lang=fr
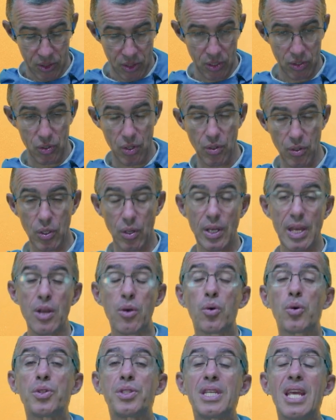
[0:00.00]
Jésus est
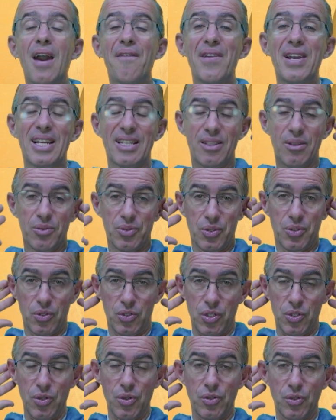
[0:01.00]
en avec attention.
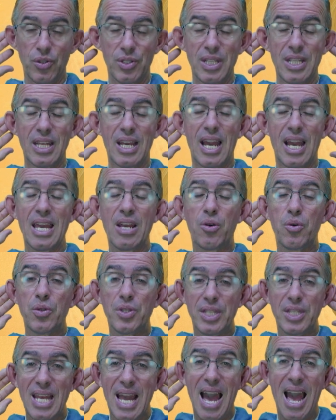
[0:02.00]
Jésus est en train
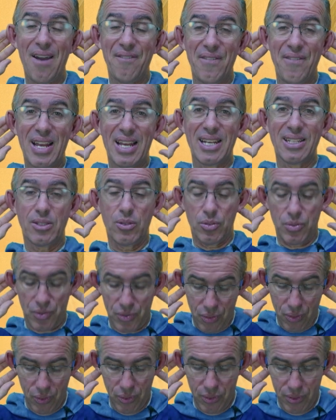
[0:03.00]
avec
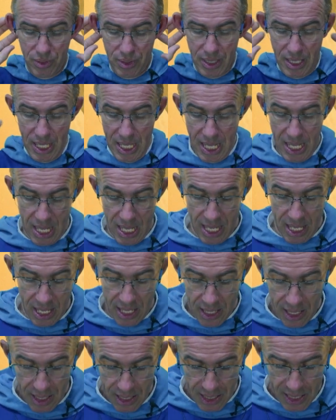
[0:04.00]
attention.
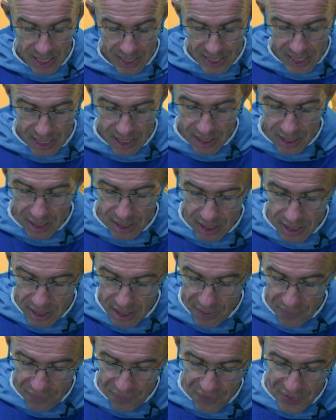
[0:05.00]
Il dit,
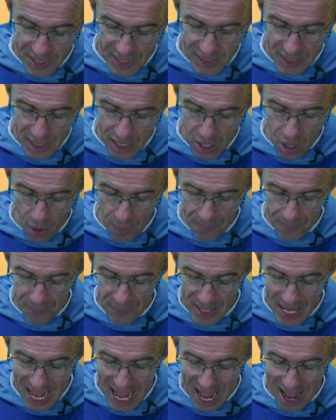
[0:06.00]
le Fils de l'homme
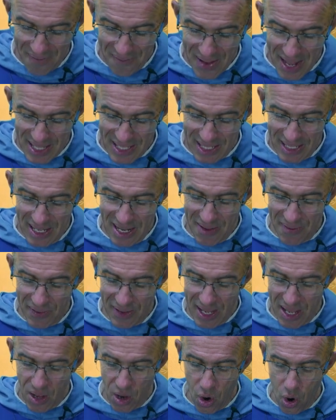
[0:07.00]
va être
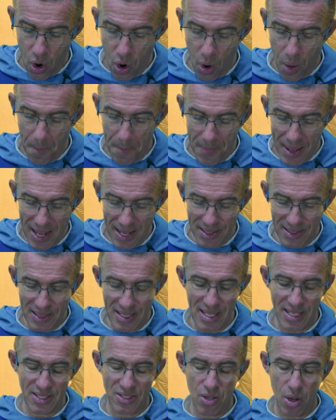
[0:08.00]
livré aux mains
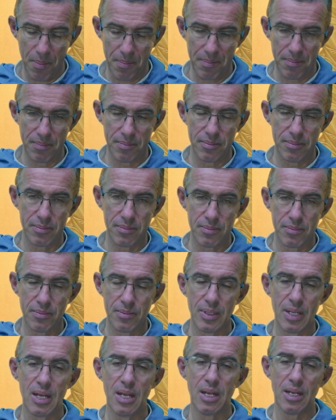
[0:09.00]
des hommes.
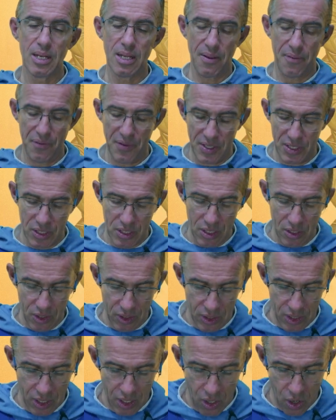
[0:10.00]
Le Fils
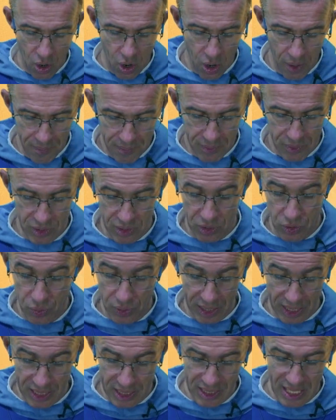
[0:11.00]
de l'homme,
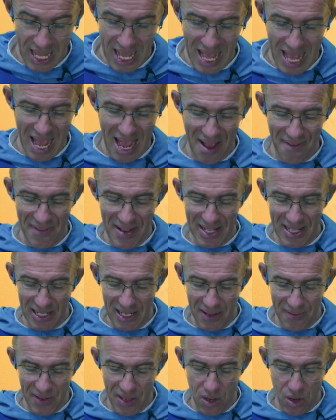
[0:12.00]
Jésus-Christ, va être,
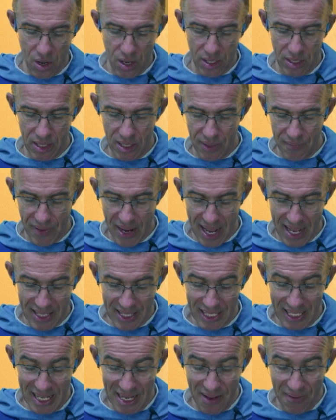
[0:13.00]
livré, va
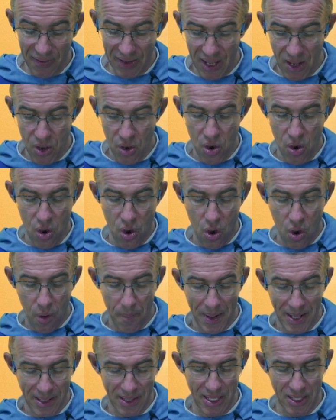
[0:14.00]
être livré aux
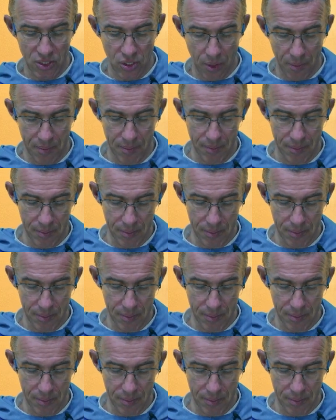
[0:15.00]
mains des hommes.